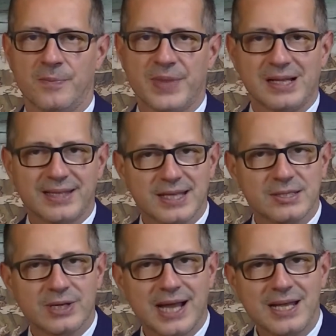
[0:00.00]
nel
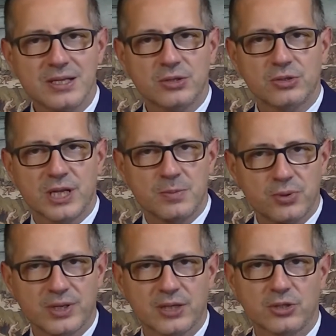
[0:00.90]
terzo canto del
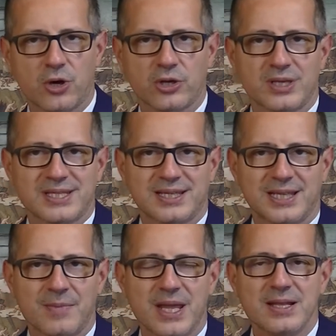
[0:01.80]
Purgatorio,
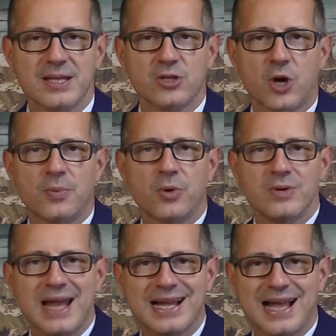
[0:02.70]
esattamente dopo
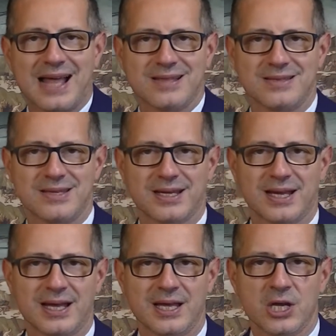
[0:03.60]
una
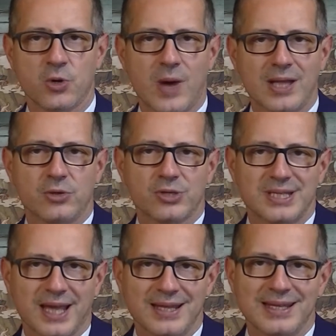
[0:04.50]
cantica, quando
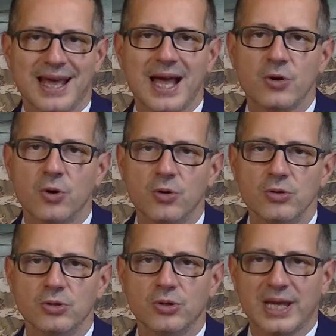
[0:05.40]
si renderà
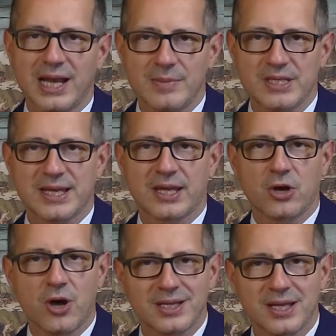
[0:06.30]
conto che la
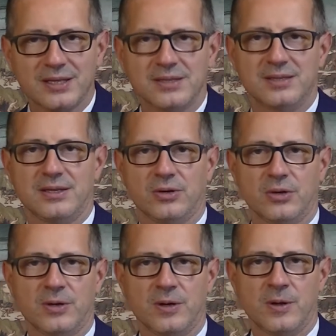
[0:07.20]
misericordia di
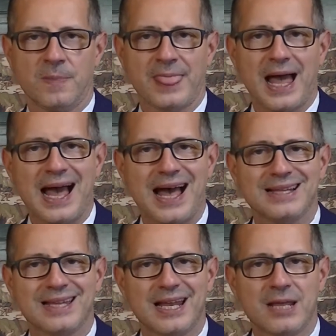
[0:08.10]
Dio
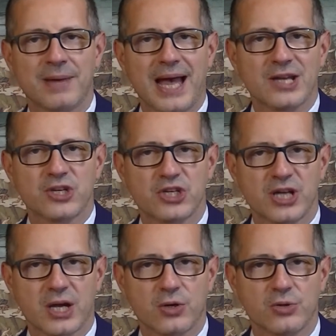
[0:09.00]
ha delle
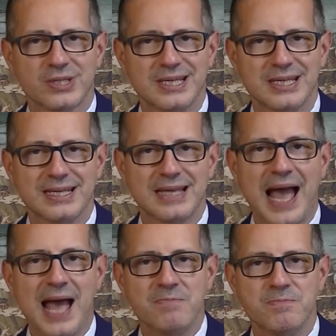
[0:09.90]
braccia così
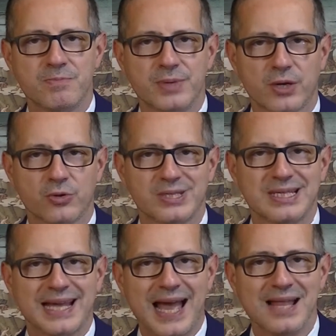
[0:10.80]
ampie,
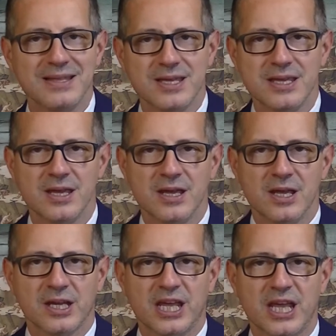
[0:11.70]
così grandi,
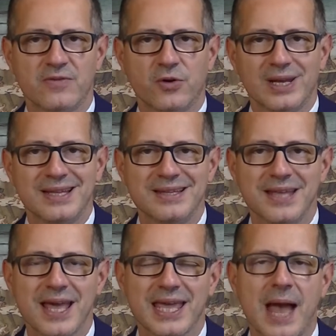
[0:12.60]
che
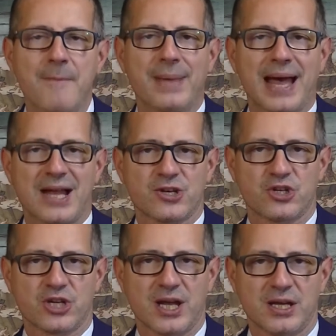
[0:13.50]
volentieri
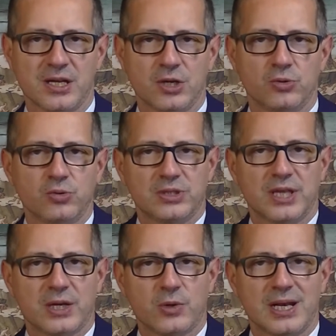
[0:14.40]
abbraccia
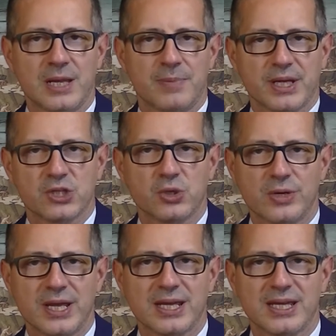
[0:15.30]
tutte quelle
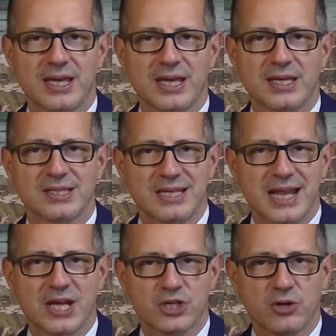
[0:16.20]
persone che si
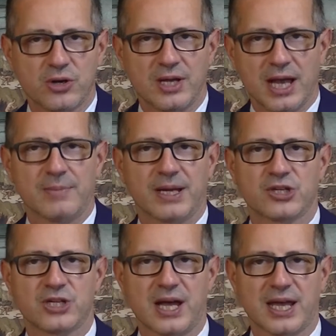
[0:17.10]
lasciano
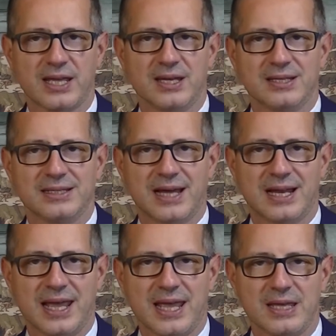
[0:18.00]
abbracciare da
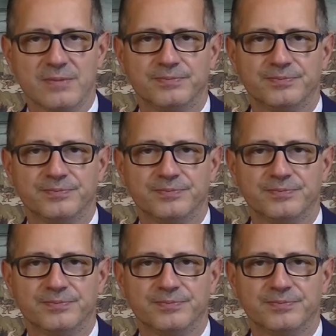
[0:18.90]
lei.